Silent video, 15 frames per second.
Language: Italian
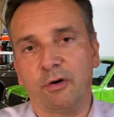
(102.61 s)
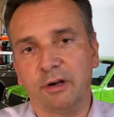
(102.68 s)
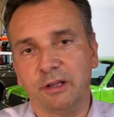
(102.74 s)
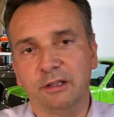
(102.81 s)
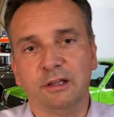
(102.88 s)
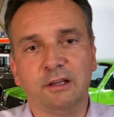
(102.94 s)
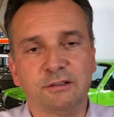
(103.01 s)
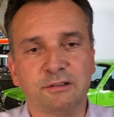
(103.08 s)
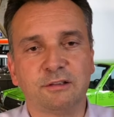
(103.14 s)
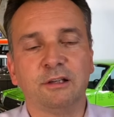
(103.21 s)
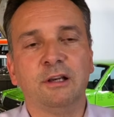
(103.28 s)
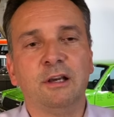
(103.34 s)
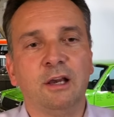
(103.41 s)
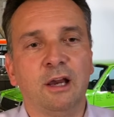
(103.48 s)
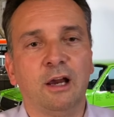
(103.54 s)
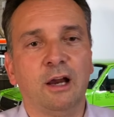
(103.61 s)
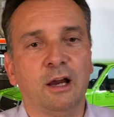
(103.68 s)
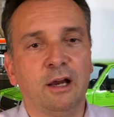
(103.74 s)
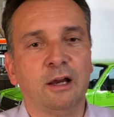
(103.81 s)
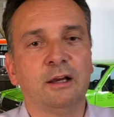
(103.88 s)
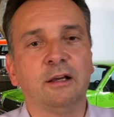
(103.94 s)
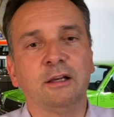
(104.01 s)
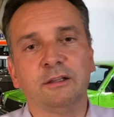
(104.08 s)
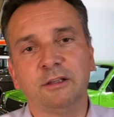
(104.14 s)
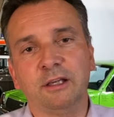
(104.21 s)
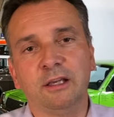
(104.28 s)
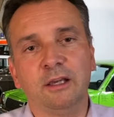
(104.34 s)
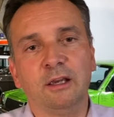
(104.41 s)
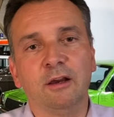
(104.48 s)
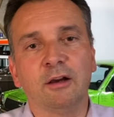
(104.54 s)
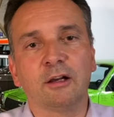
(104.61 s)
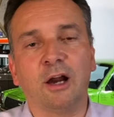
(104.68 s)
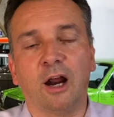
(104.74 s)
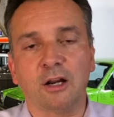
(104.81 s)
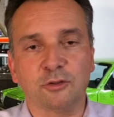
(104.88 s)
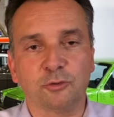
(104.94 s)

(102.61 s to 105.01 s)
le Mazda perché era già in programma